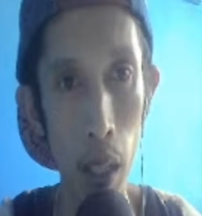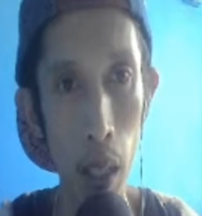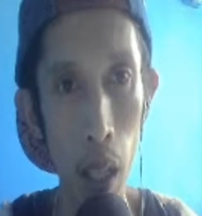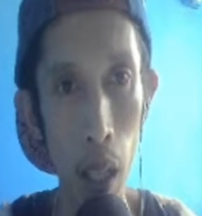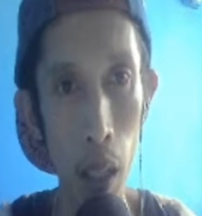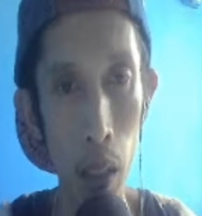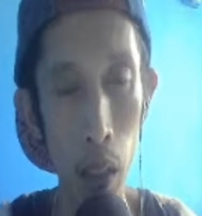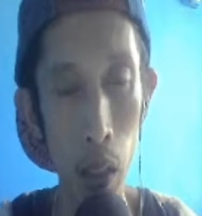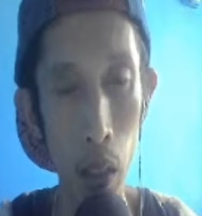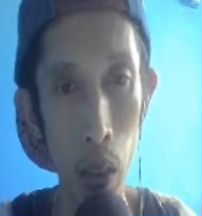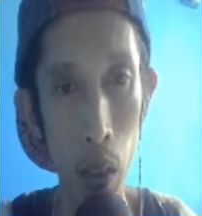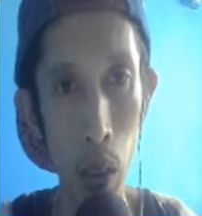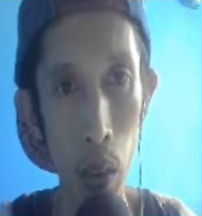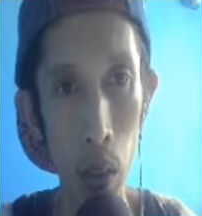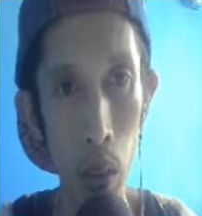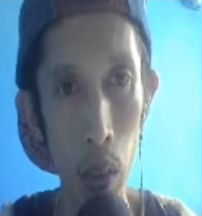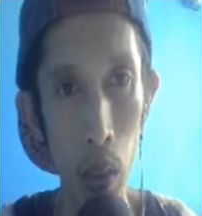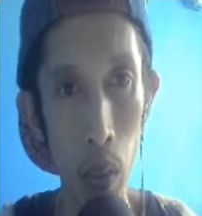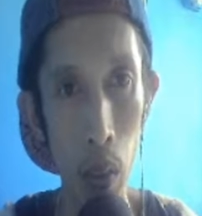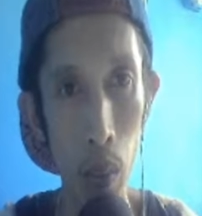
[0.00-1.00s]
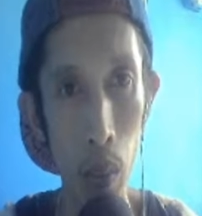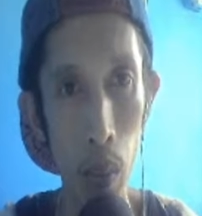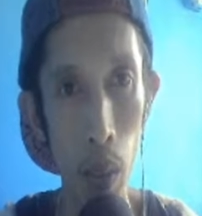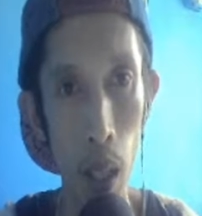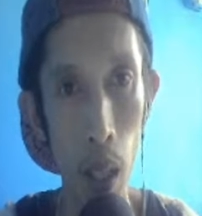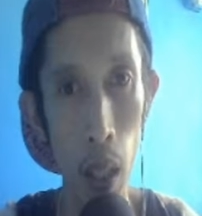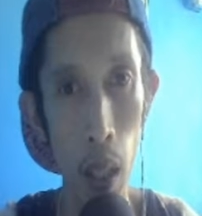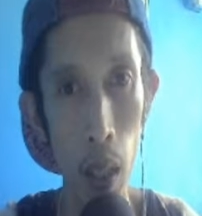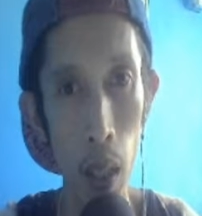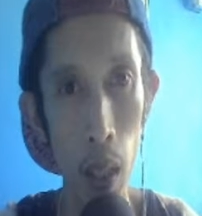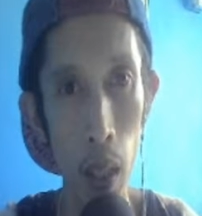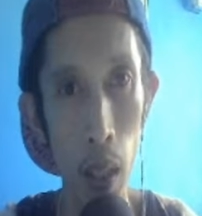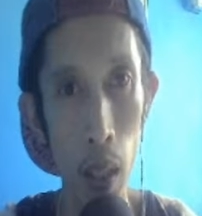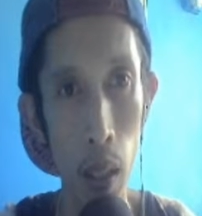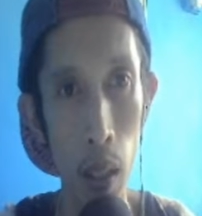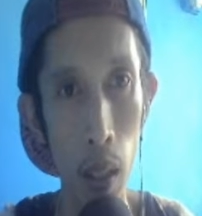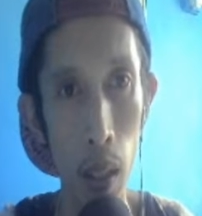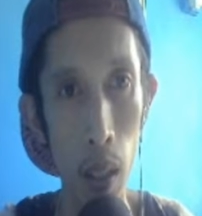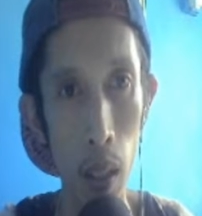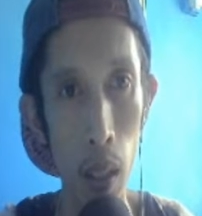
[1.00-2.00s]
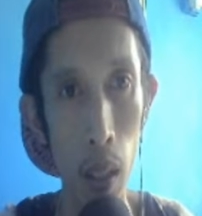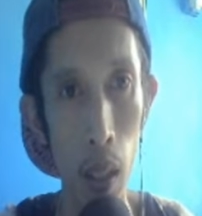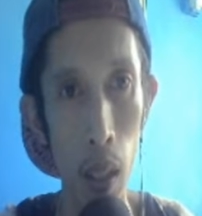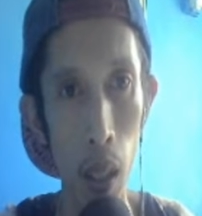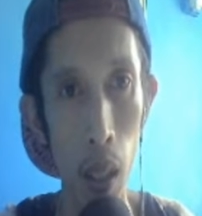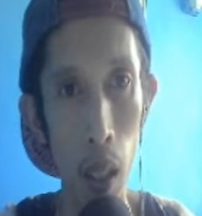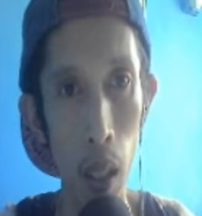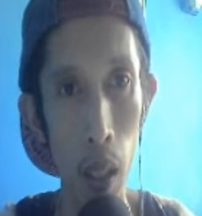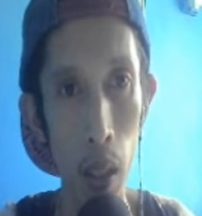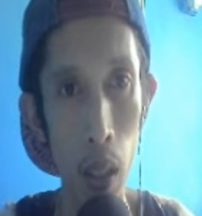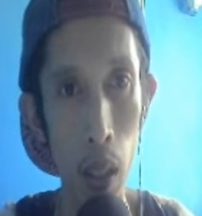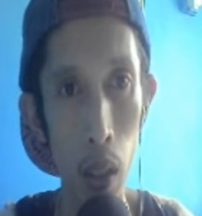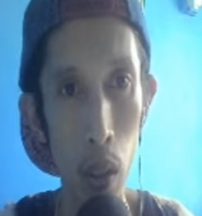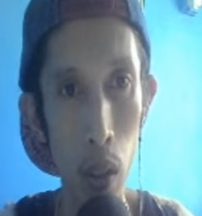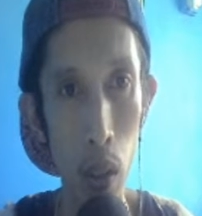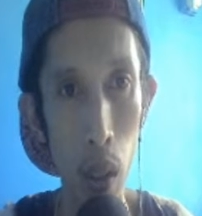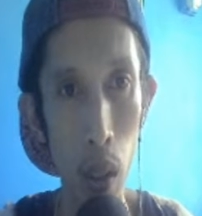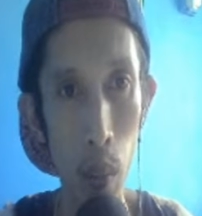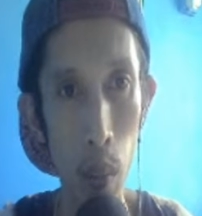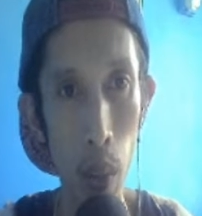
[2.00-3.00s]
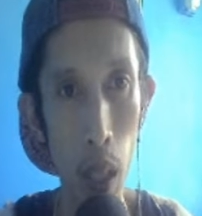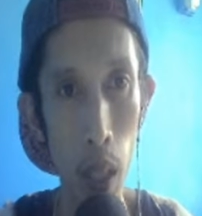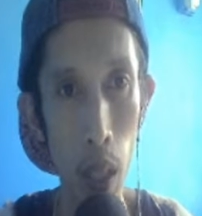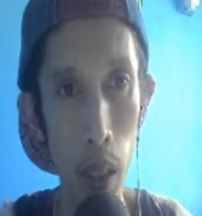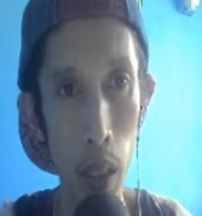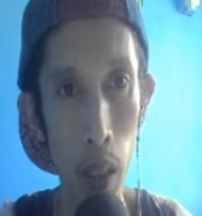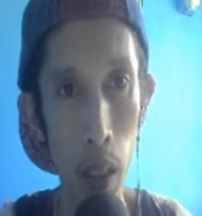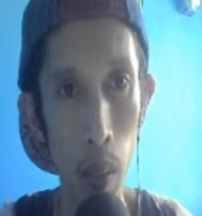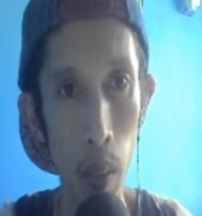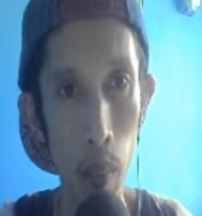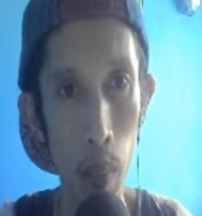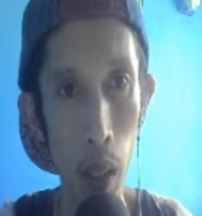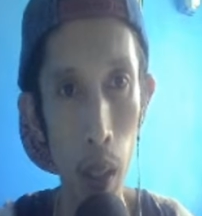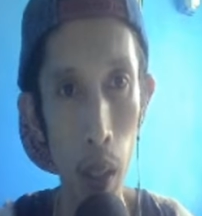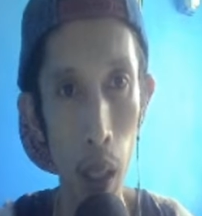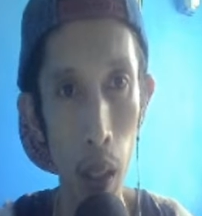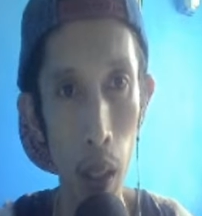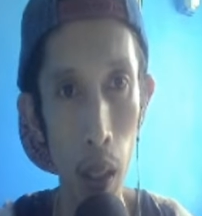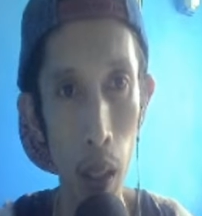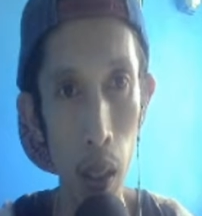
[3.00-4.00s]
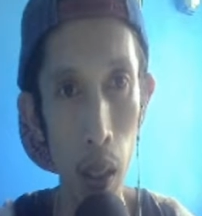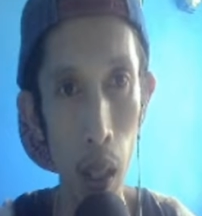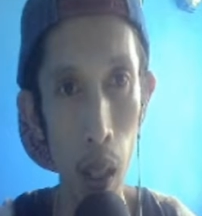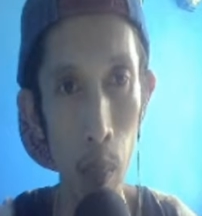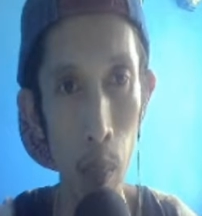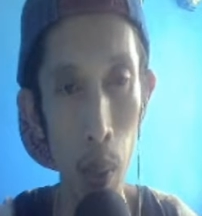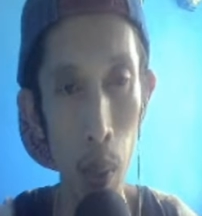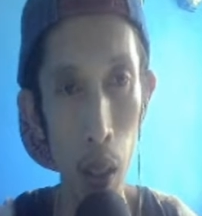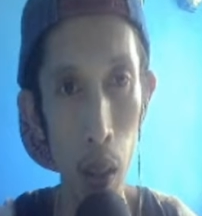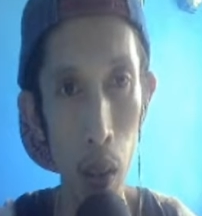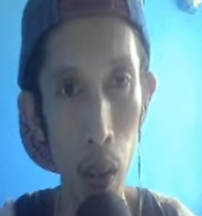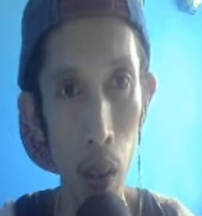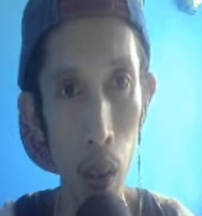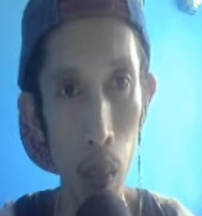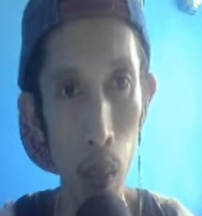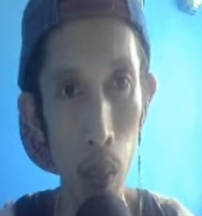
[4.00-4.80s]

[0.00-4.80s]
ISU file ay dito sa file system mga technic dapat yung